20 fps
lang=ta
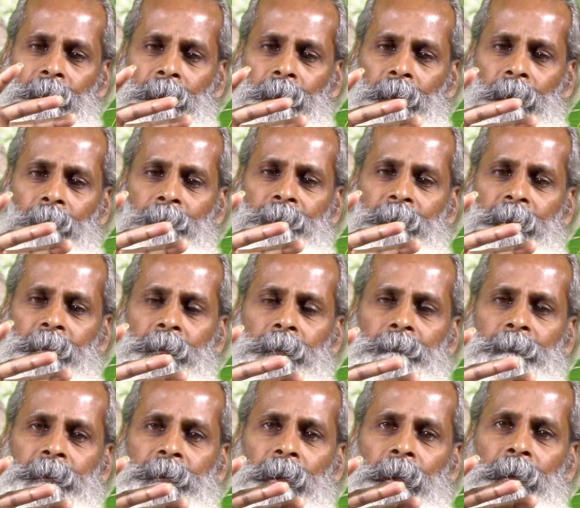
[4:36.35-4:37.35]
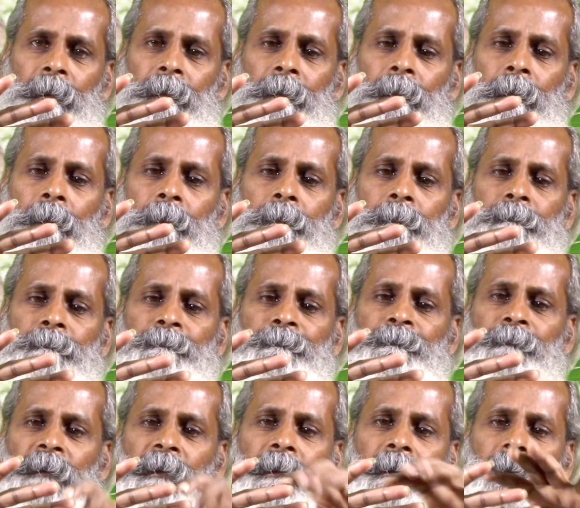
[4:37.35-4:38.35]
எல்லாம் விரிந்து விட்டால் என்னாகும்
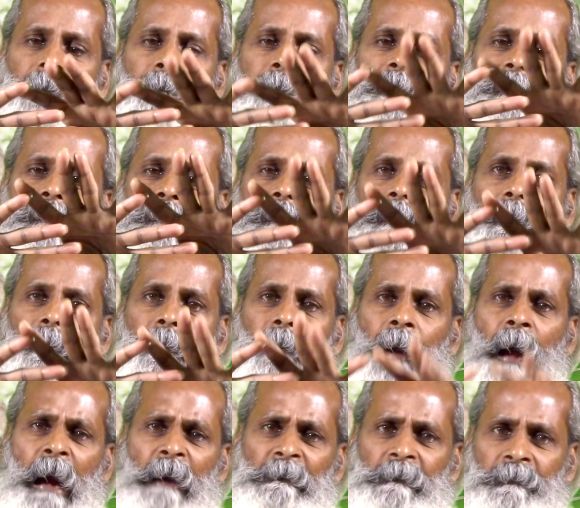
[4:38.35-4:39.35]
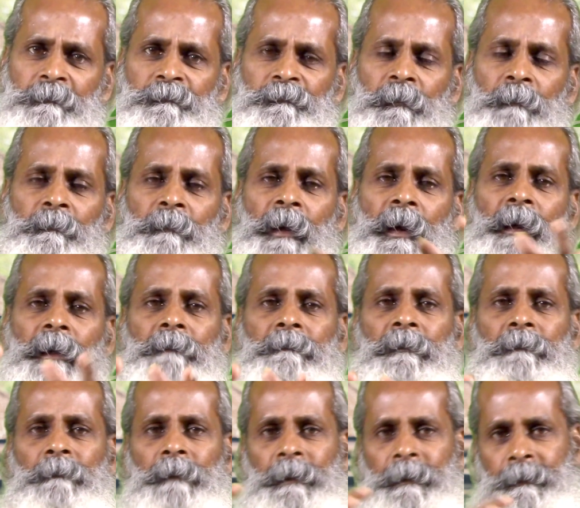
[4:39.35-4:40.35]
இடம் நெருக்கடி அழுத்தம்
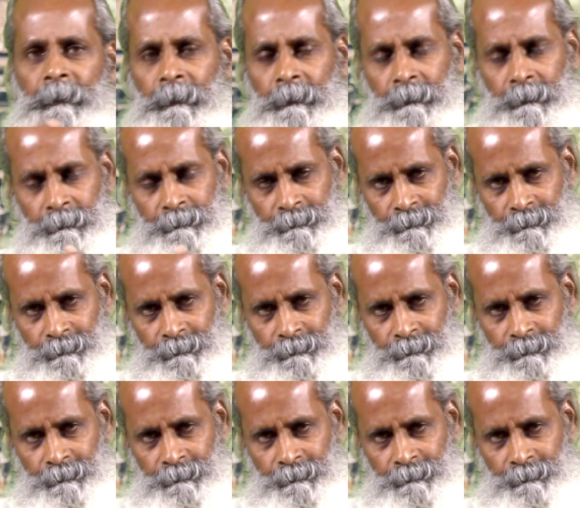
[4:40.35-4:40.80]
ஆகவே வலிக்கிறது